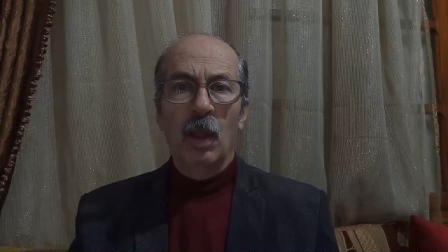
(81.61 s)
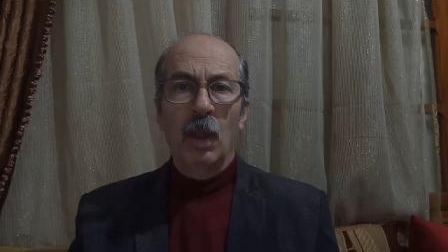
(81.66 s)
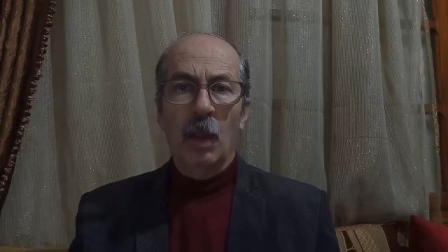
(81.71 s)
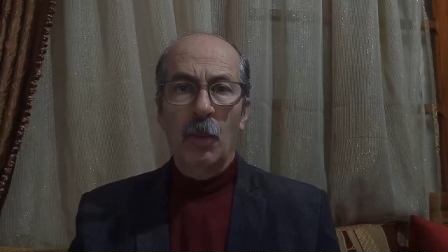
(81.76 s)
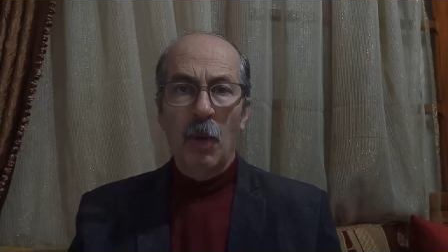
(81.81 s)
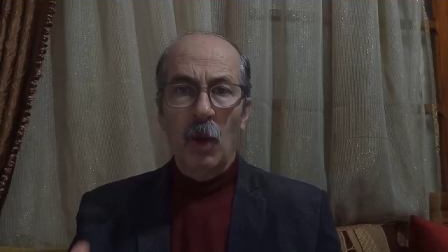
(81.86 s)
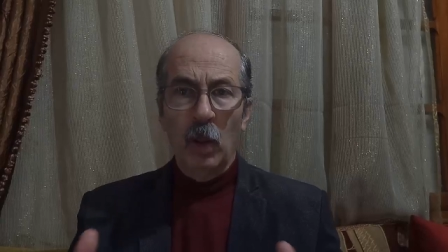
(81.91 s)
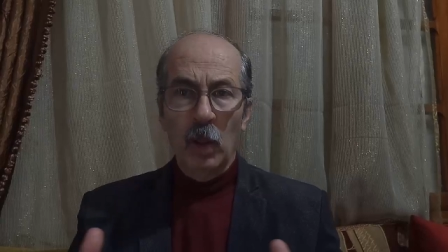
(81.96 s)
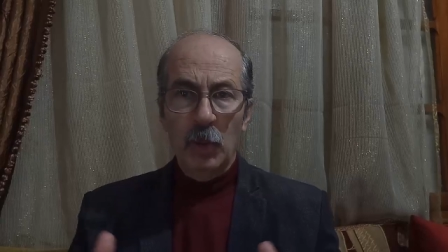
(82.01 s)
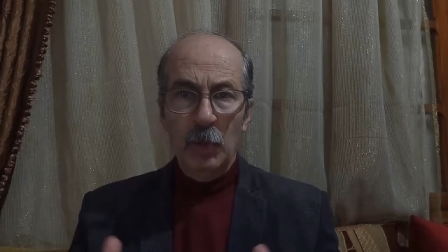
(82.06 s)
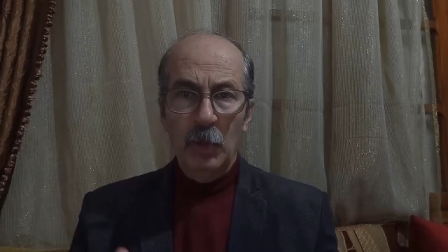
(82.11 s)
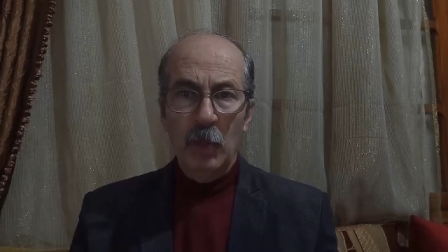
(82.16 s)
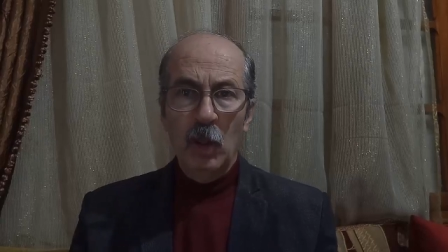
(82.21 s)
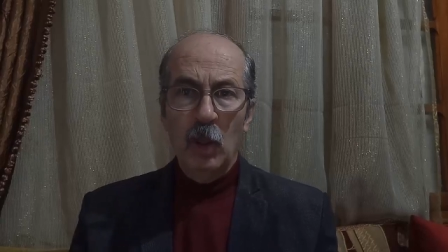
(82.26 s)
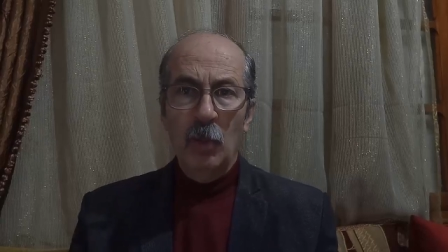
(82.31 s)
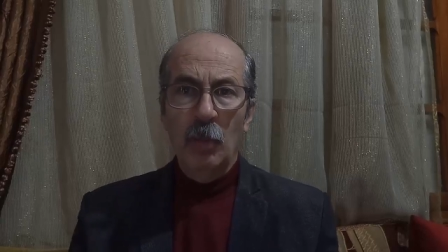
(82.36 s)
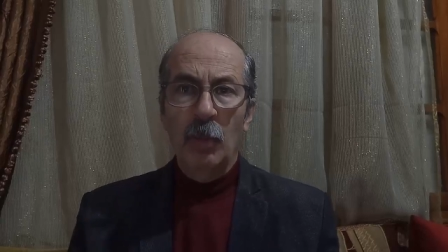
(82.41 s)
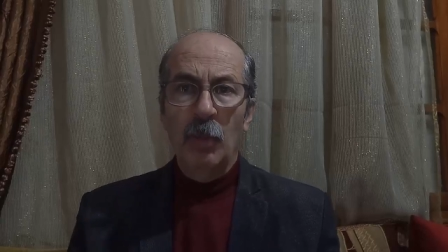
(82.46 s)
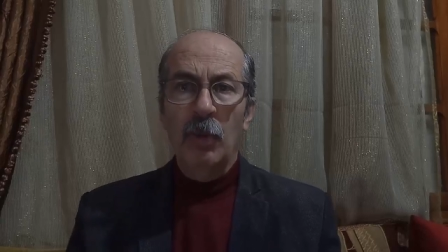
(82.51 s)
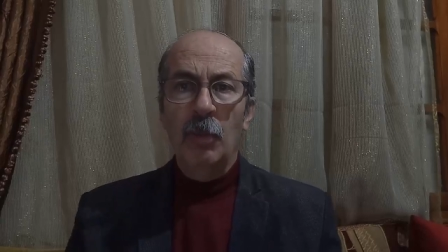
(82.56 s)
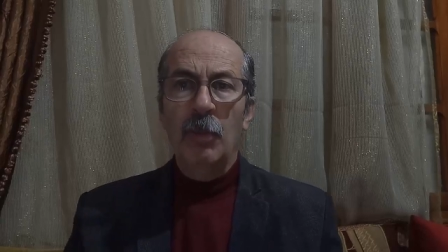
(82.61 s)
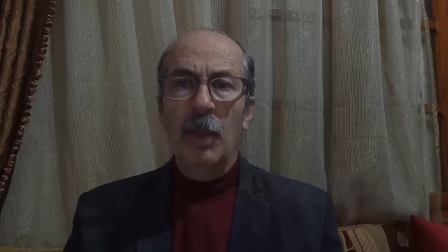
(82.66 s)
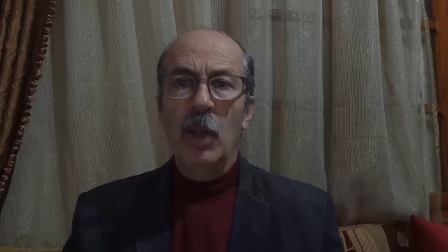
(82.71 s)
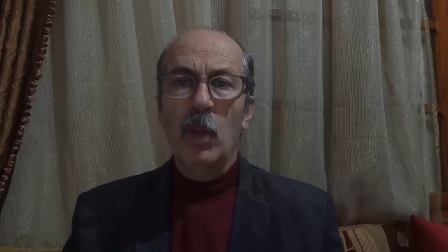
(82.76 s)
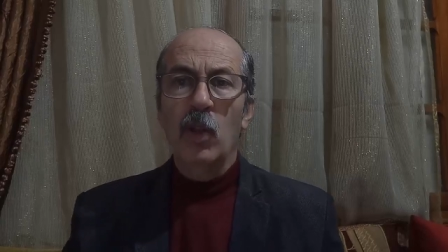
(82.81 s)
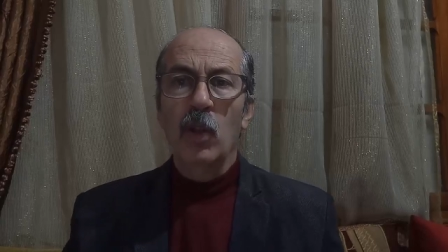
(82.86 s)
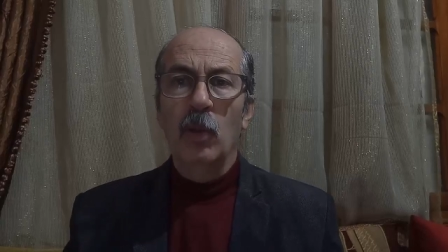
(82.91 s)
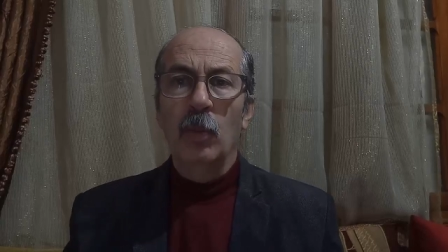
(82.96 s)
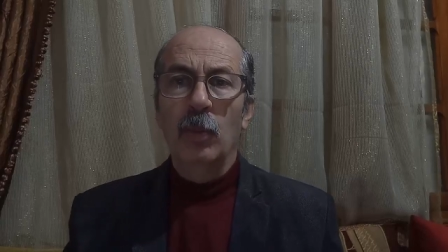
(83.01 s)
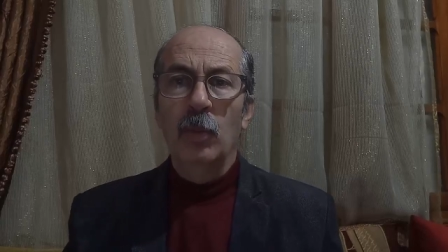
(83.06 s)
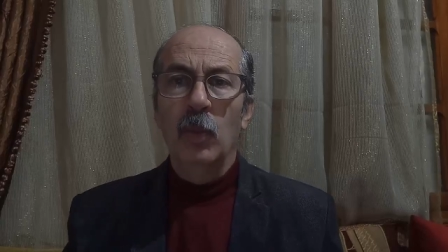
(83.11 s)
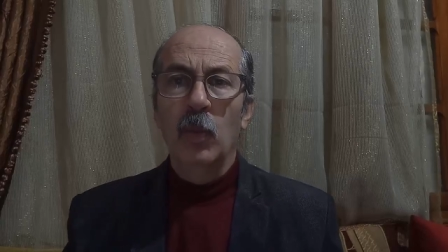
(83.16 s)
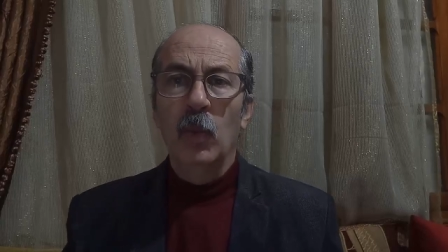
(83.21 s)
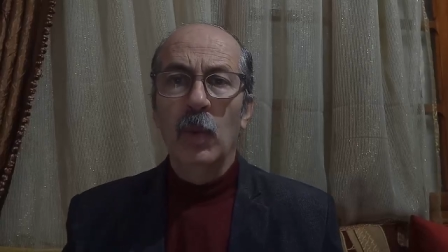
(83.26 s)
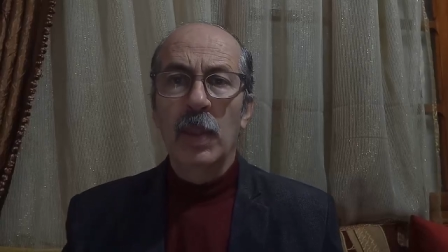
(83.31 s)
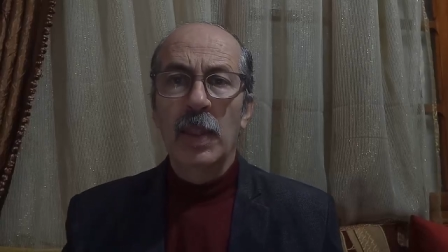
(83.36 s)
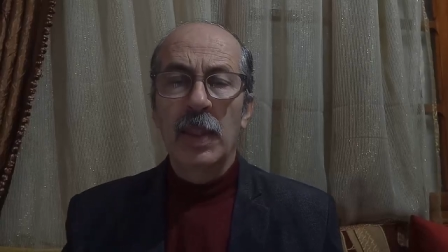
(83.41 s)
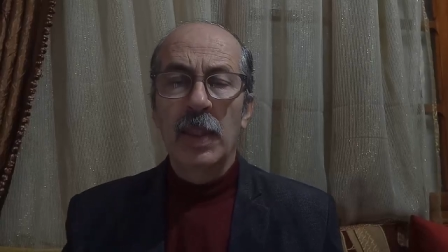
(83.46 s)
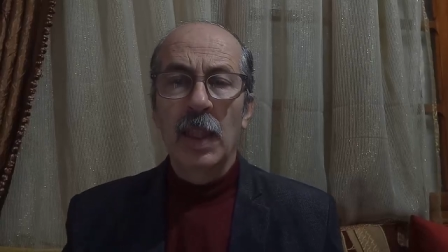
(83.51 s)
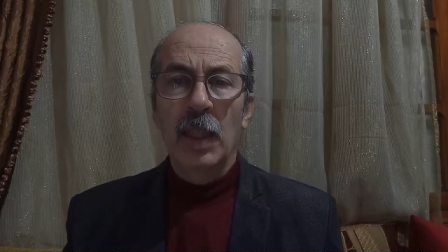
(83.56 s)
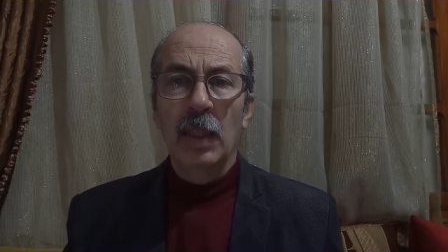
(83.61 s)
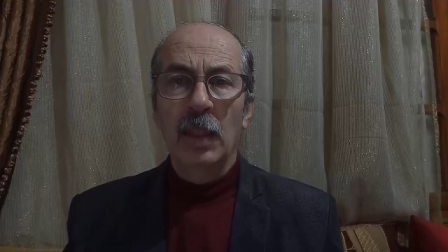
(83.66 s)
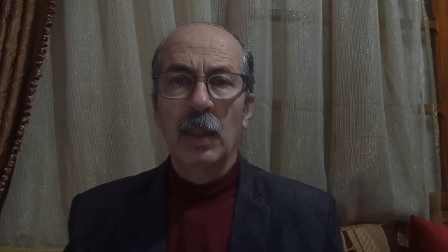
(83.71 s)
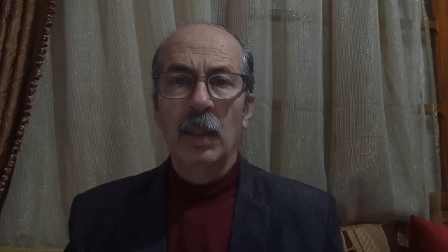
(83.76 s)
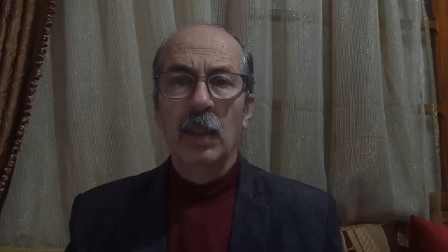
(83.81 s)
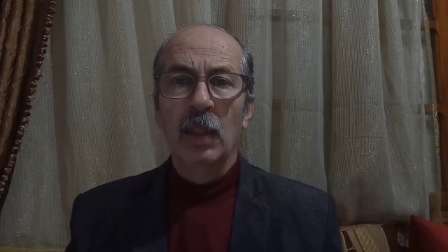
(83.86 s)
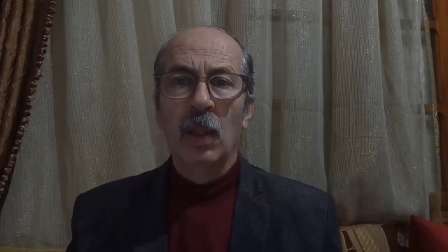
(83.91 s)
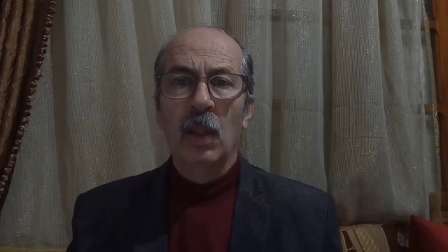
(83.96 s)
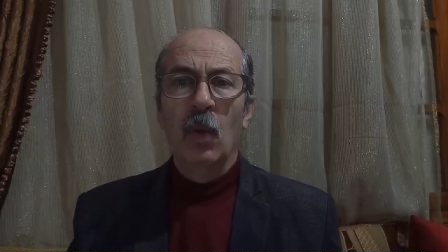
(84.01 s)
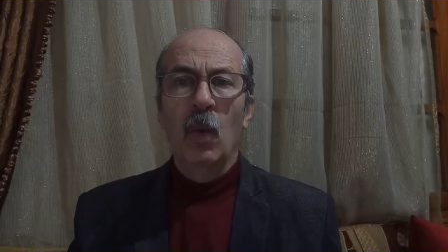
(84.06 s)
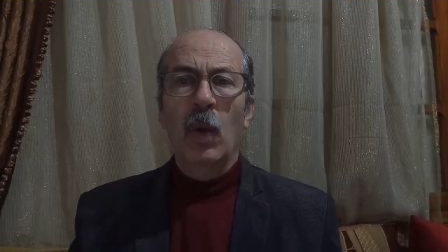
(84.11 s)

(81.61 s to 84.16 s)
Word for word: كما قلت منهم المحجوب ولد السلك